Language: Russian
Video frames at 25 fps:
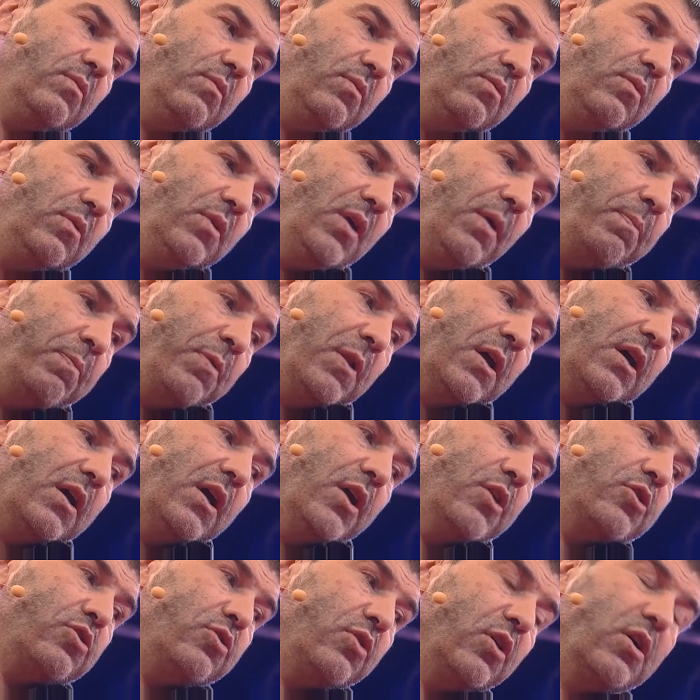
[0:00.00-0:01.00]
Я
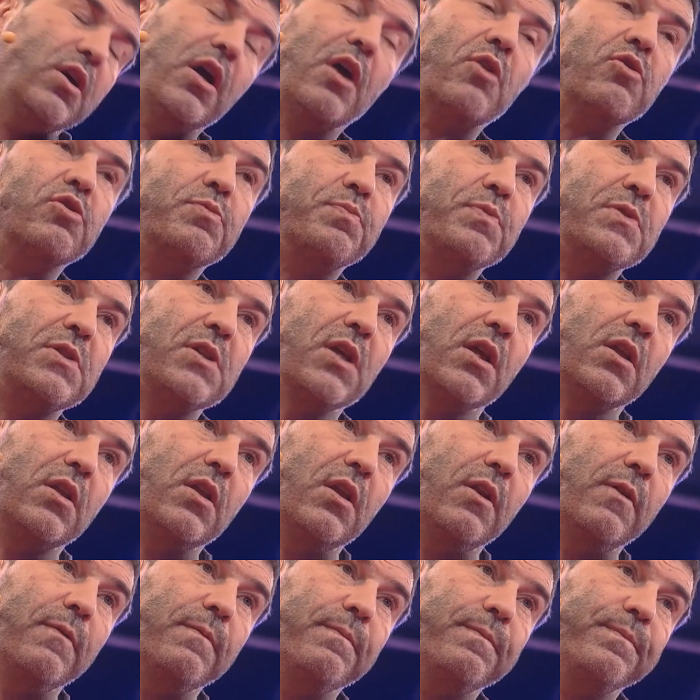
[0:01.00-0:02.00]
полагаю, что я хороший
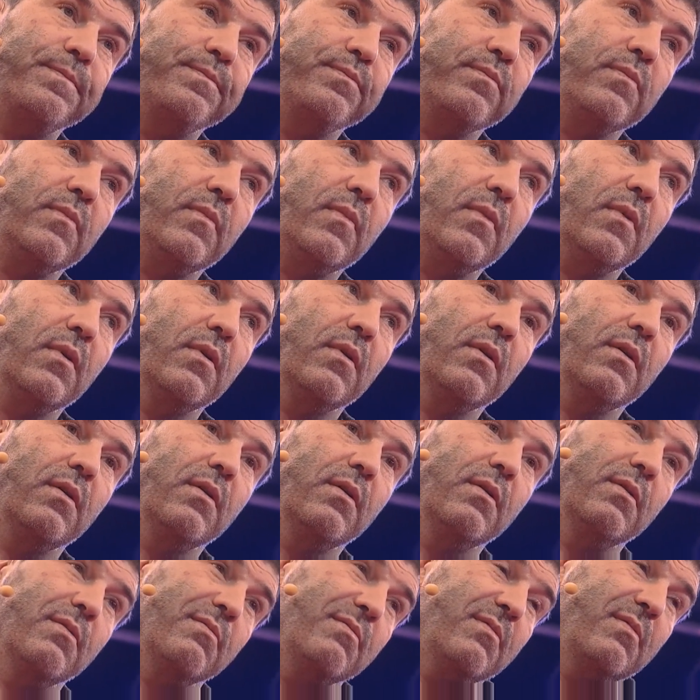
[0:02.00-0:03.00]
писатель.
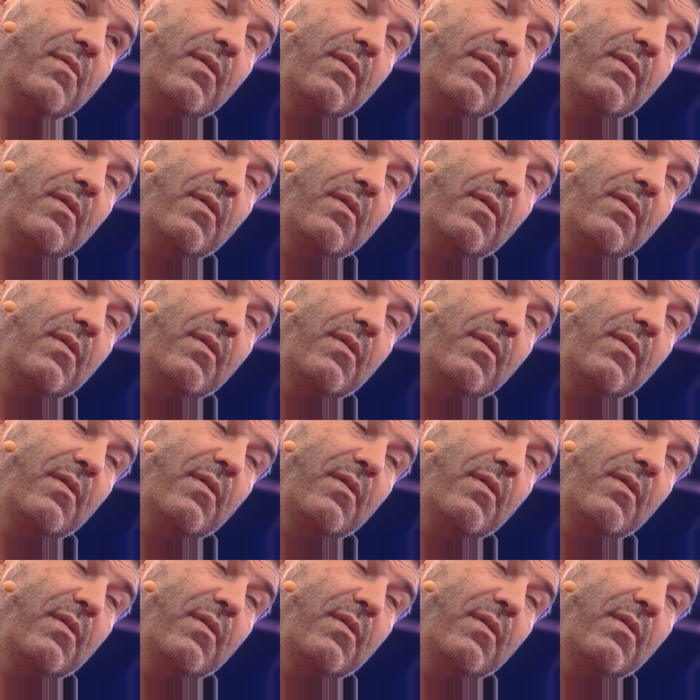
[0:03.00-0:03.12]
Э,